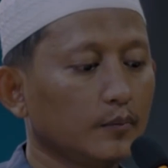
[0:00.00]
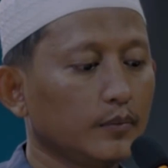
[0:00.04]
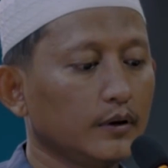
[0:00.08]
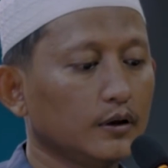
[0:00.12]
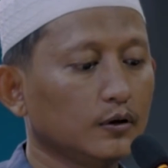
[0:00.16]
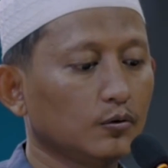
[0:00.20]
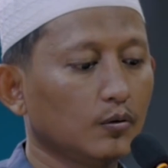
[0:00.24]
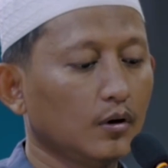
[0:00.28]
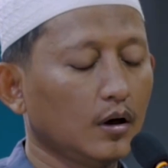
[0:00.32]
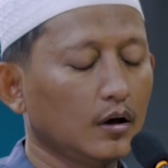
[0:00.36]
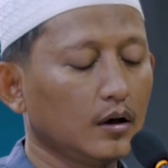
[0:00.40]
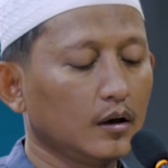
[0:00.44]

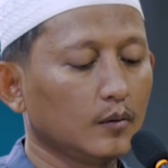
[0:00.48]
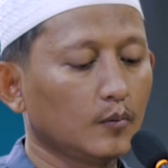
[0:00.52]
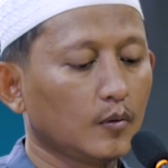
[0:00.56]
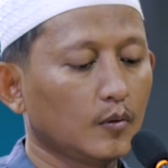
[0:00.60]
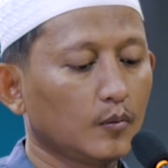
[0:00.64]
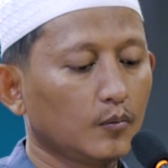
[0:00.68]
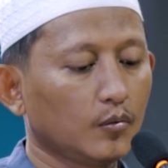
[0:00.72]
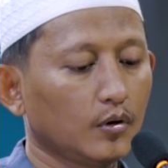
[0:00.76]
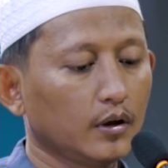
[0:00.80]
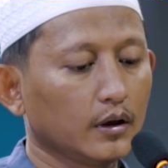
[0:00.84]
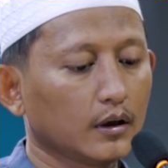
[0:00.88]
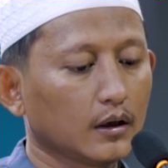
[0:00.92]
Nabi itu ada
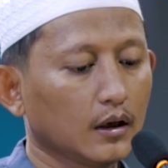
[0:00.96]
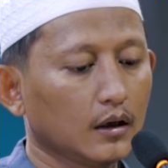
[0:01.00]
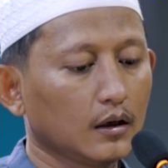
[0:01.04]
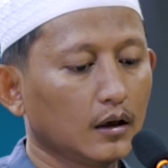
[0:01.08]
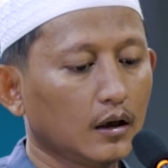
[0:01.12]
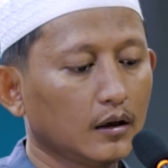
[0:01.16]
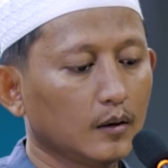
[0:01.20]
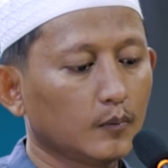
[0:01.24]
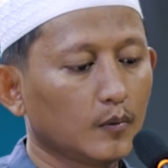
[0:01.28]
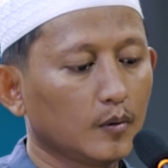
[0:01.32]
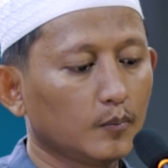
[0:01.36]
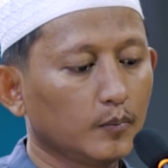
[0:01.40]
yang
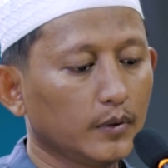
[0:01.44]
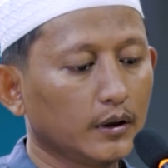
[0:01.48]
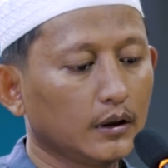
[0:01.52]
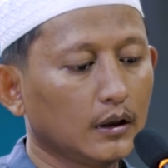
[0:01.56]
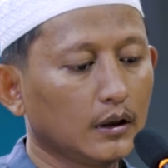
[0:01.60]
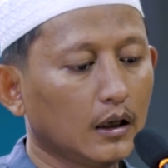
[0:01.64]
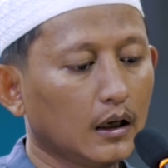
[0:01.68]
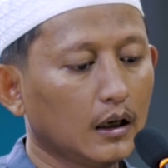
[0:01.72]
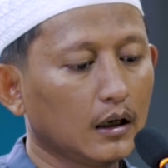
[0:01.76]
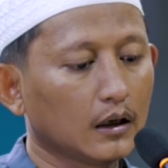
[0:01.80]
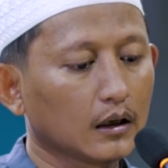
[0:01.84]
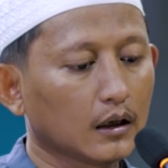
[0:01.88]
membolehkan, ada yang
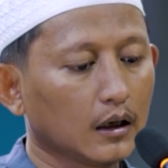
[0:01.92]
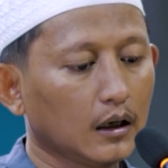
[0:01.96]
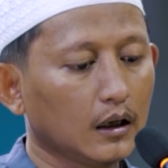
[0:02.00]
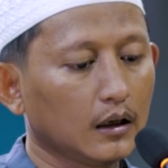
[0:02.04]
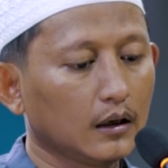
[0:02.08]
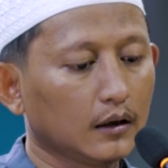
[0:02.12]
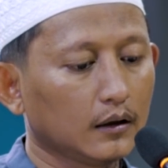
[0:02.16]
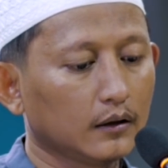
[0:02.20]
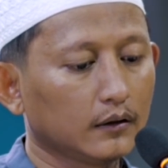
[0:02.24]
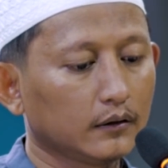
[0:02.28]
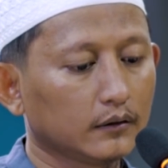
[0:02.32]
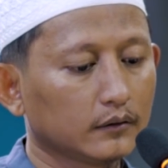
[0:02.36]

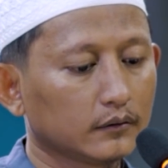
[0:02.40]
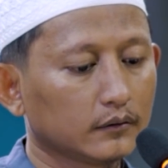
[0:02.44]
membid'ahkan.